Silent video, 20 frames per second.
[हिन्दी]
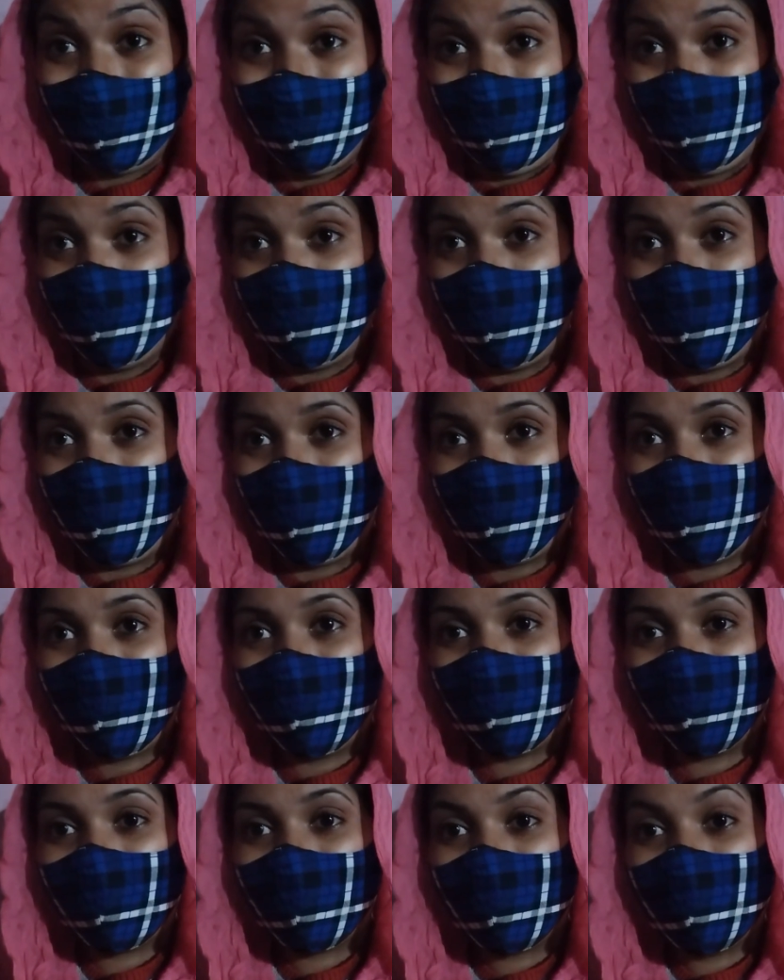दे पाए
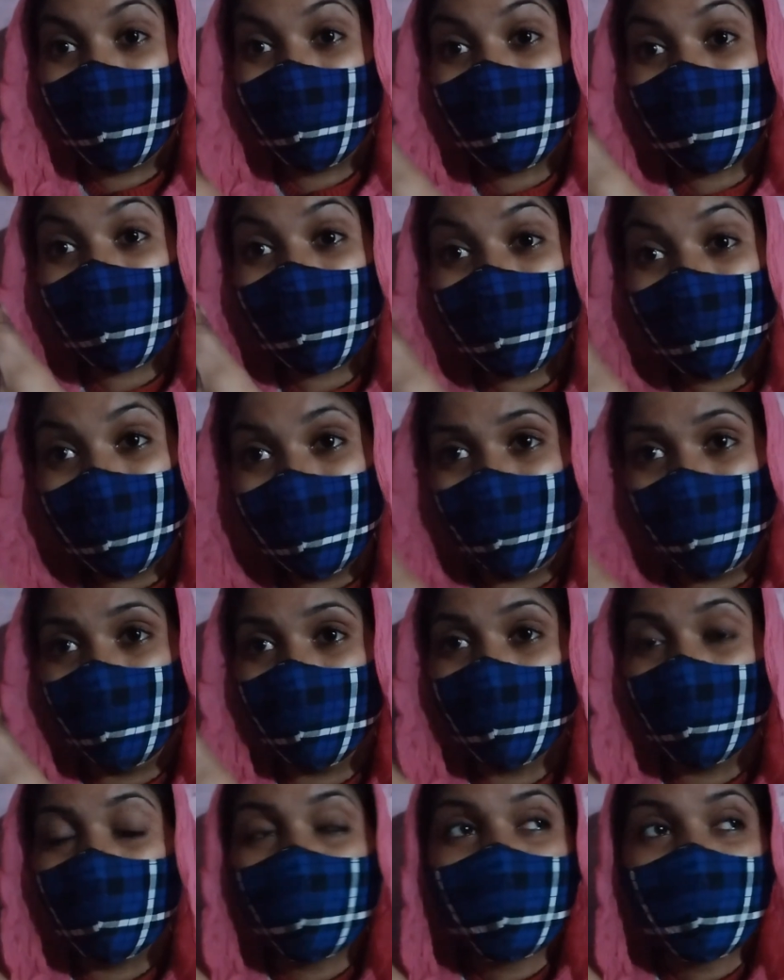अच्छा दे
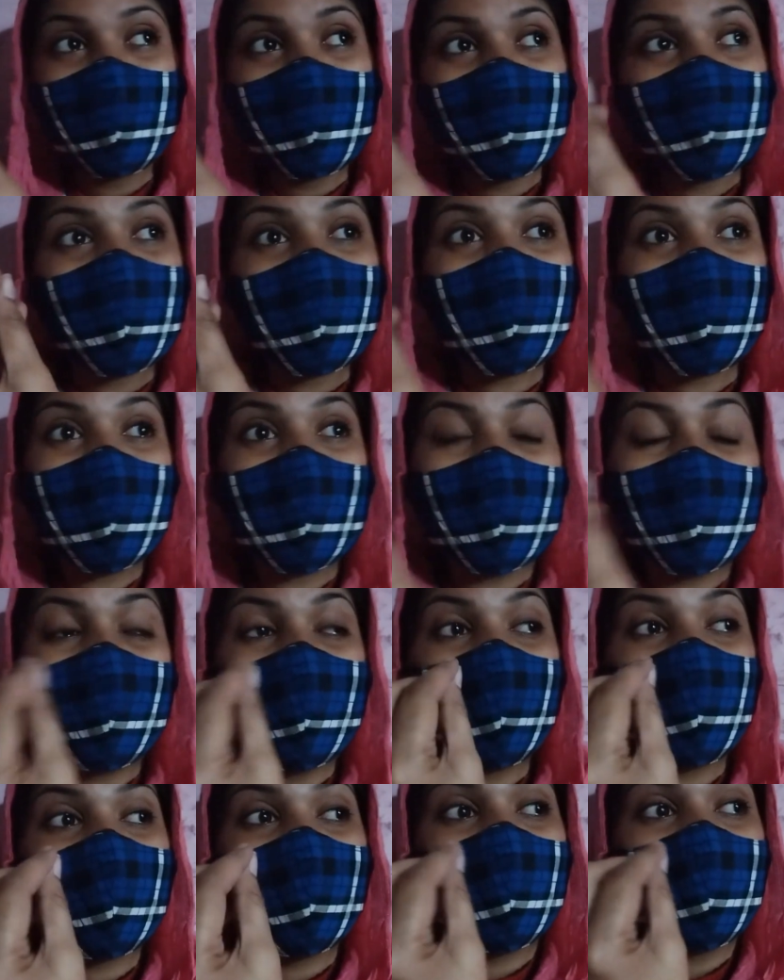वो लेकिन
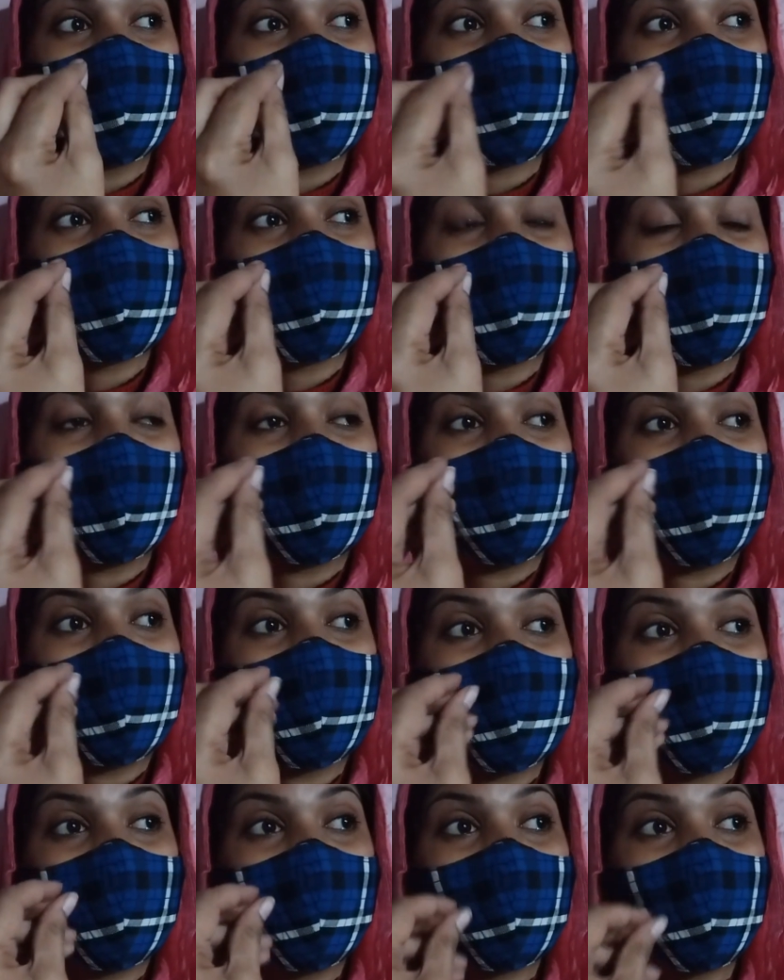उन कभी
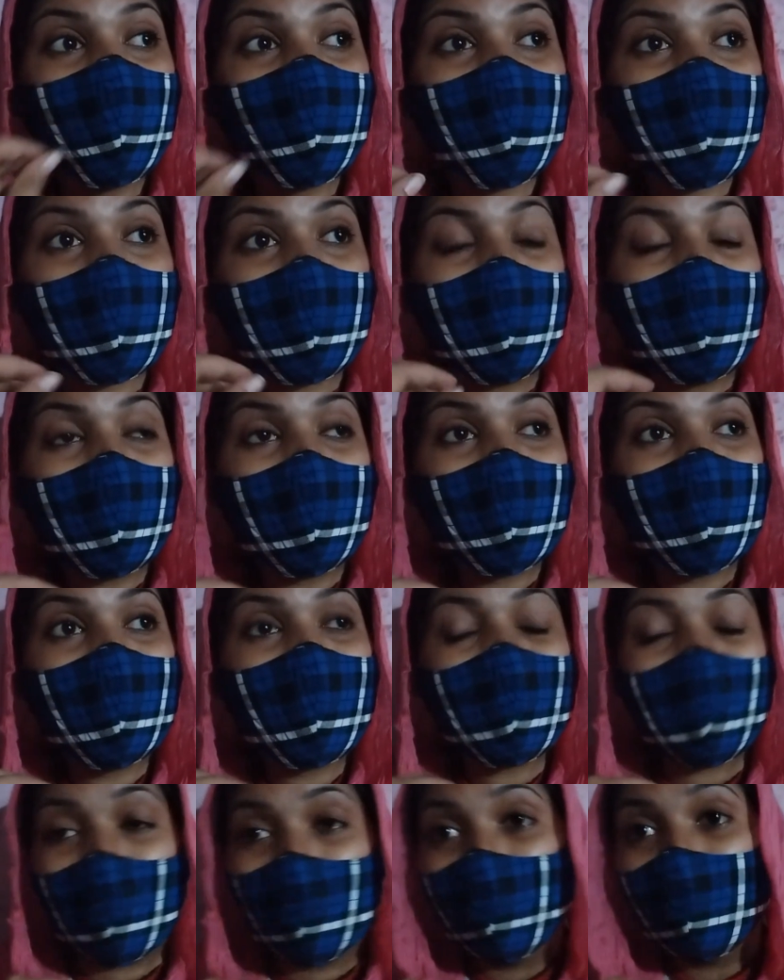कभी वो मुश्किलें इतनी
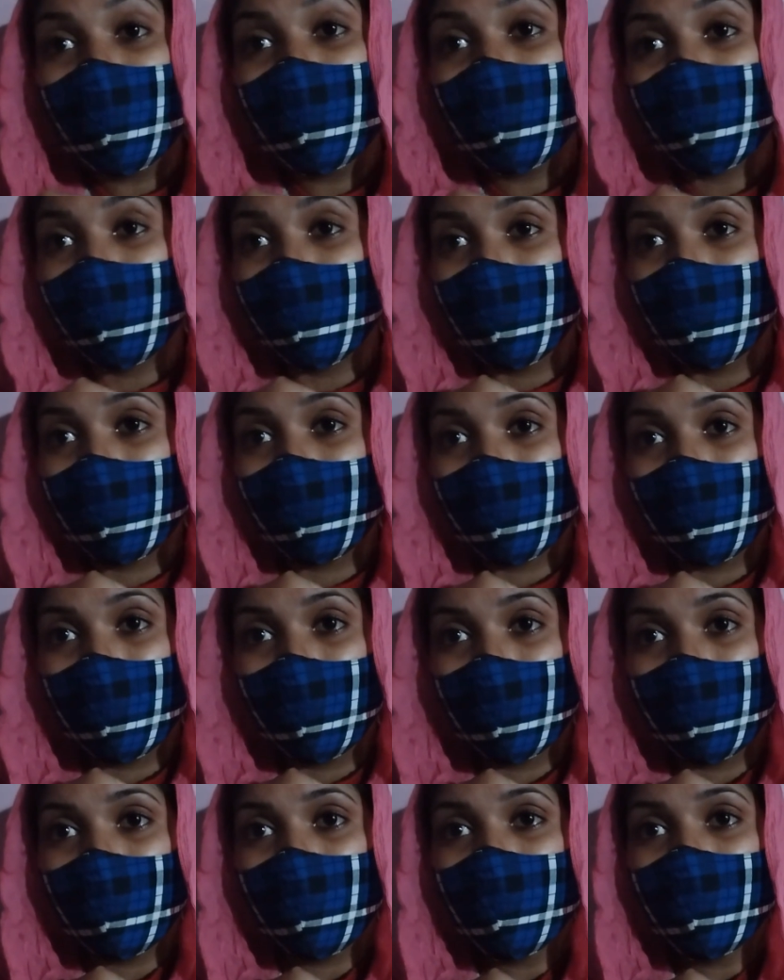ज़्यादा लगने लगती हैं
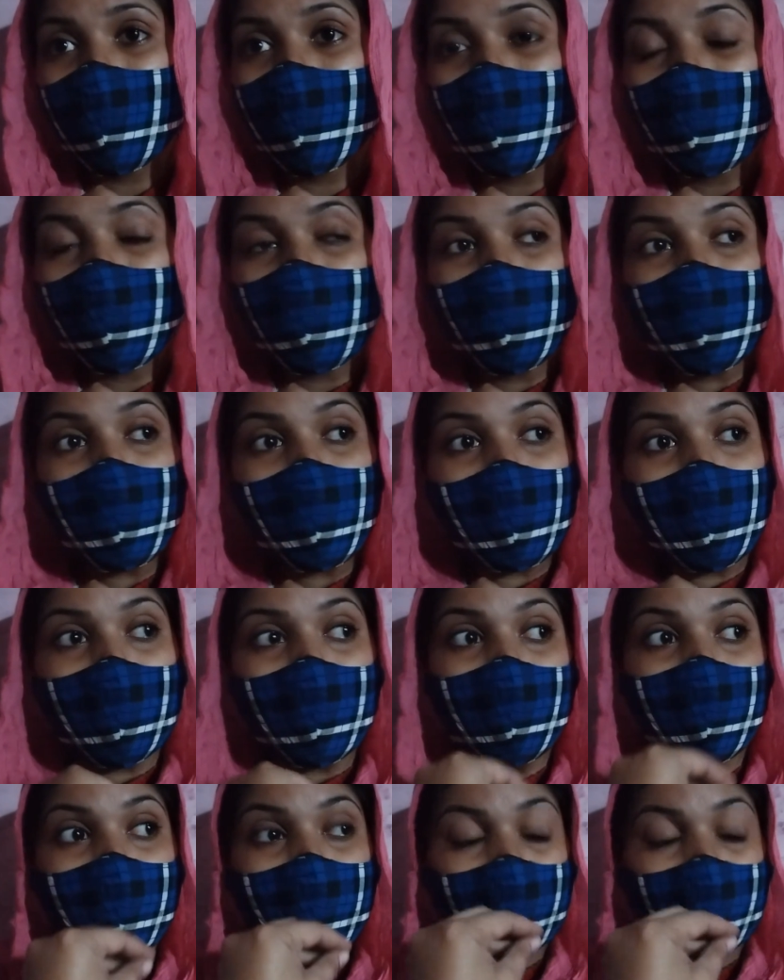ना कि